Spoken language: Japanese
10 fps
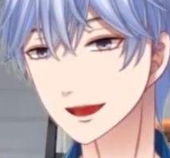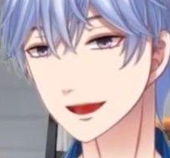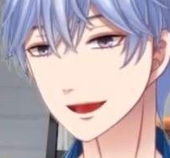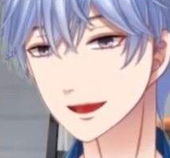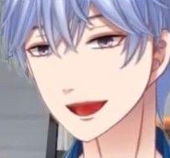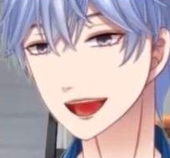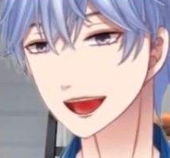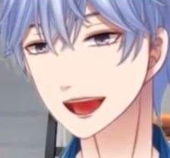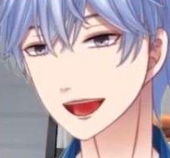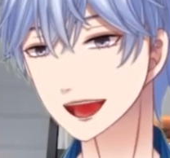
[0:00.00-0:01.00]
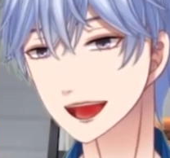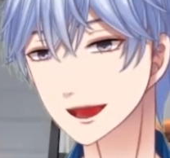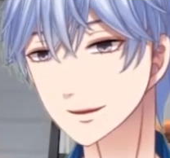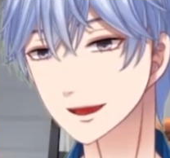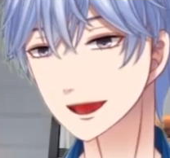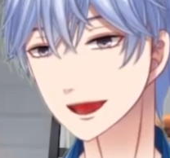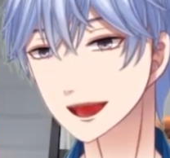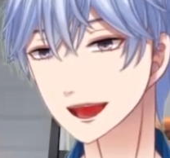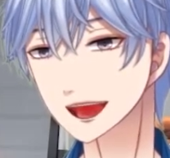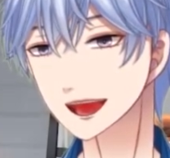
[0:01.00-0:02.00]
いや、も
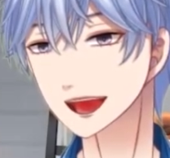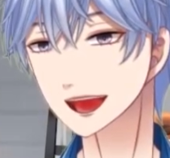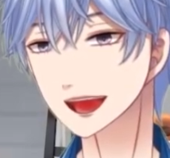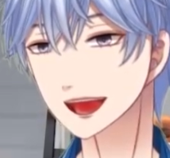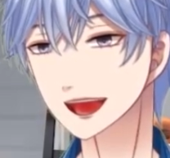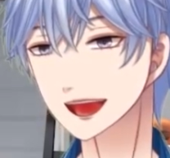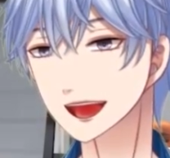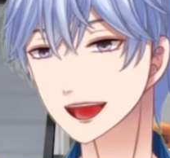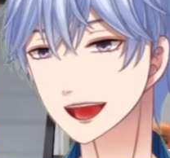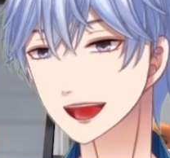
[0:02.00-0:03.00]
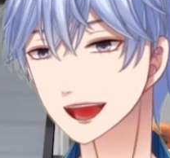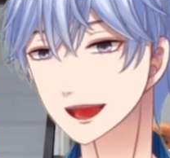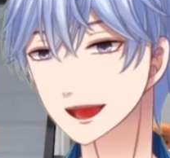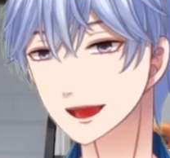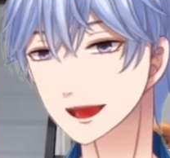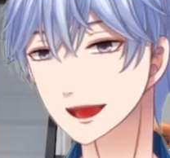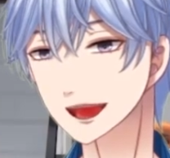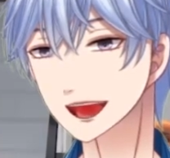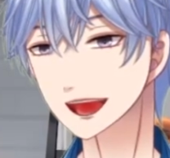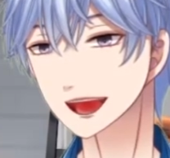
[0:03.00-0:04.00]
う。はいはいはい。い
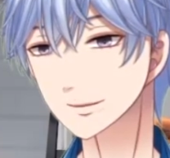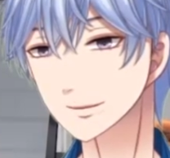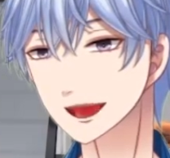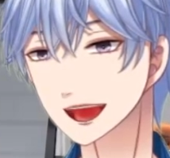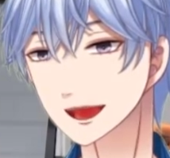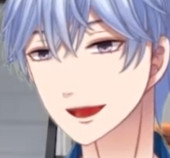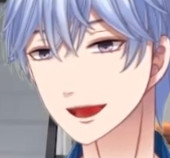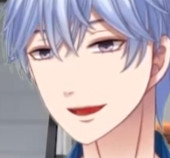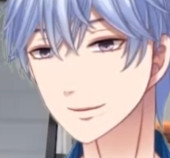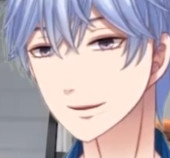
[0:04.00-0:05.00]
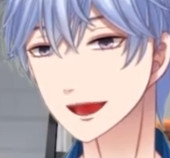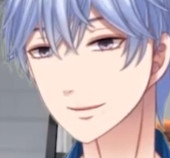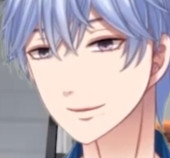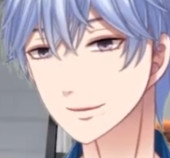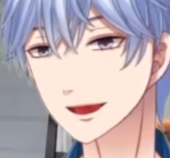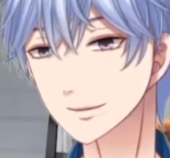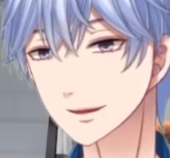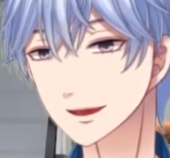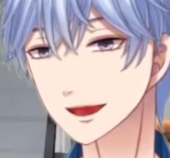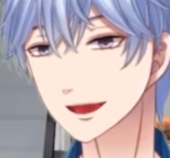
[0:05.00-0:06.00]
やー、もう解説不可能でございま
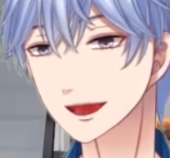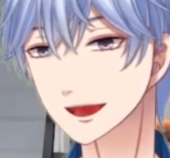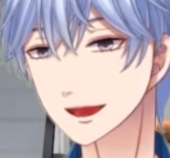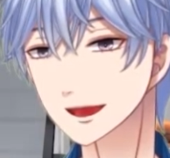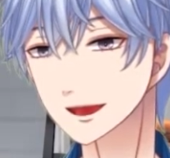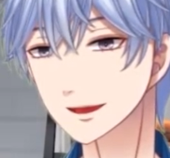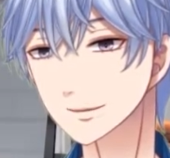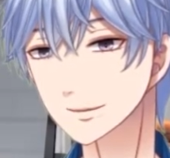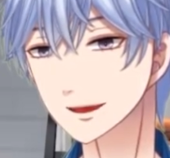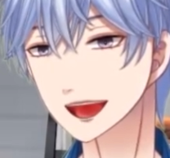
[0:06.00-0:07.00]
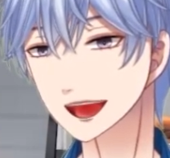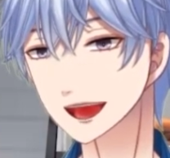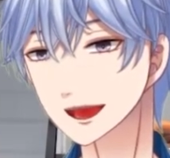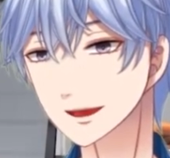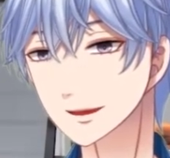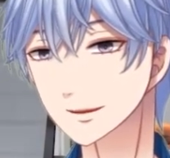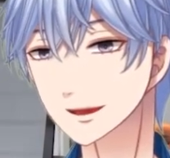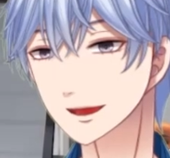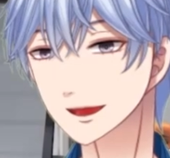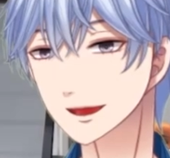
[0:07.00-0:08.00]
す。イエース
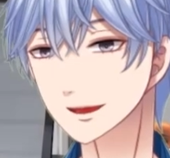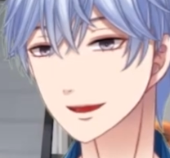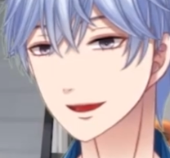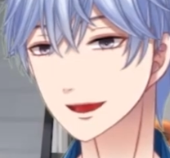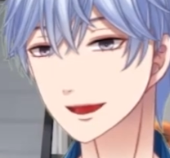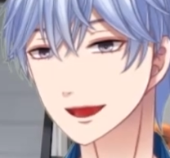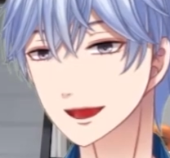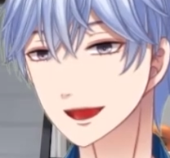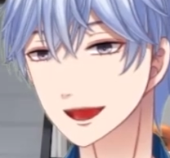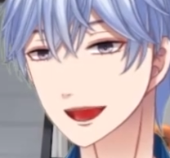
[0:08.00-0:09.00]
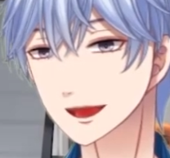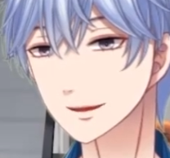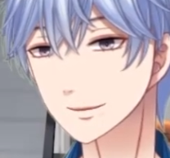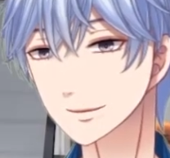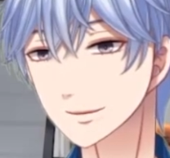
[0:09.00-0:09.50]
え